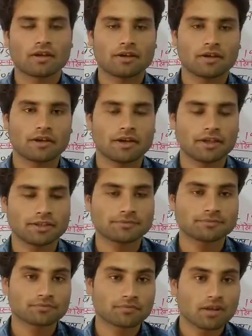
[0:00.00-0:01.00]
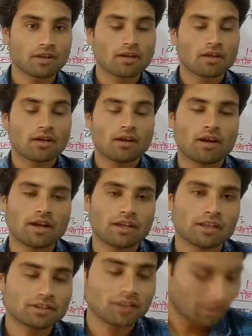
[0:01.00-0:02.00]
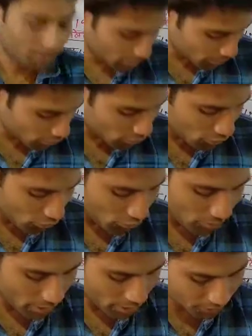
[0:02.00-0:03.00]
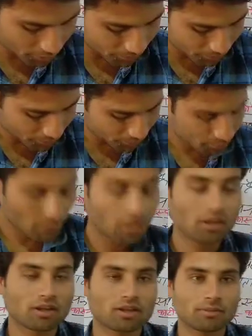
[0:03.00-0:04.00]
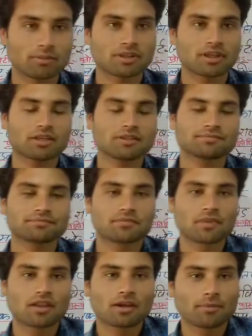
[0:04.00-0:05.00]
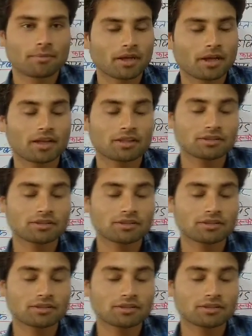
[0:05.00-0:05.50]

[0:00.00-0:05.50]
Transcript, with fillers: हाय हाय गाइस आप सभी लोगों को मेरा नमस्कार मैं आज